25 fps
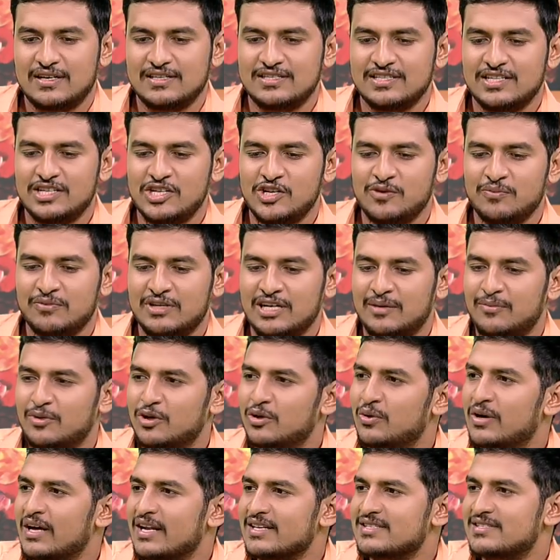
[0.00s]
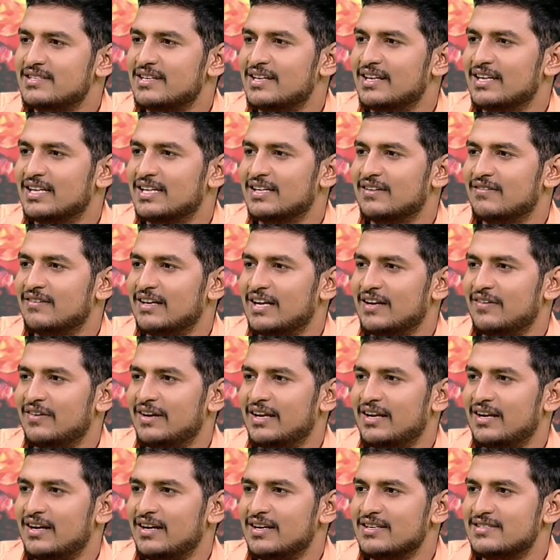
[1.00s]
ரஜினியும் கமலும் அரசியலுக்கு வர
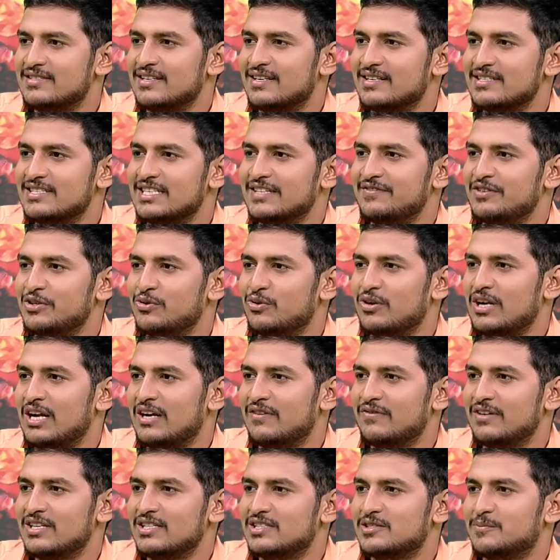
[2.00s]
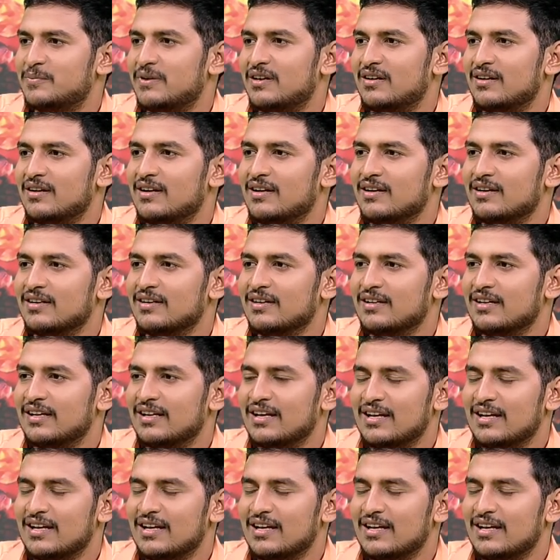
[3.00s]
சிரஞ்சீவி ஒரு அட்வைஸ் பண்ணுறாரு